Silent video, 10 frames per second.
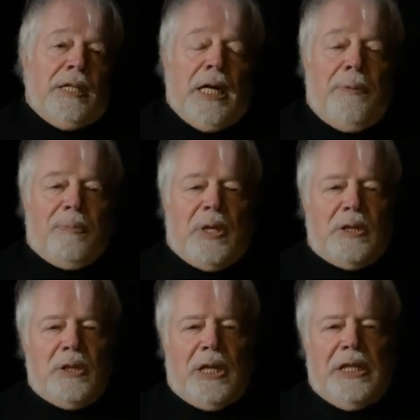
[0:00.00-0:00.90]
Ja,
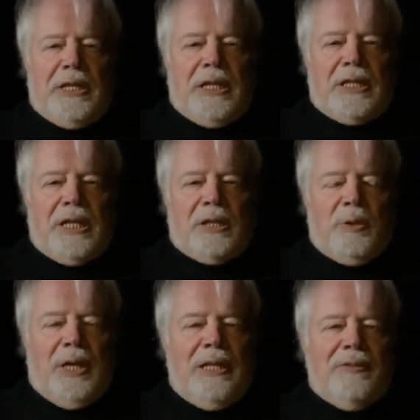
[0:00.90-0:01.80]
das ist eigentlich das
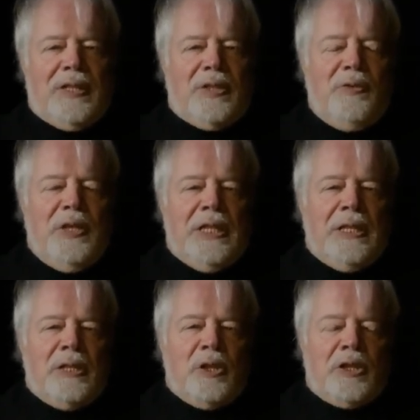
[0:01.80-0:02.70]
Aktuelle, was
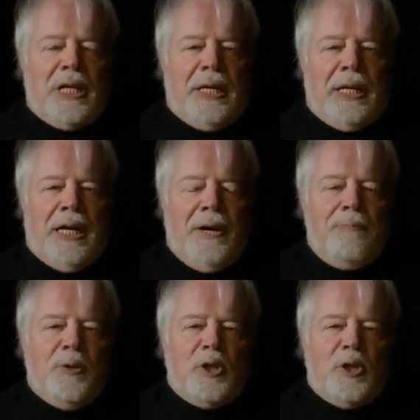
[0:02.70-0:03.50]
wir zurzeit haben.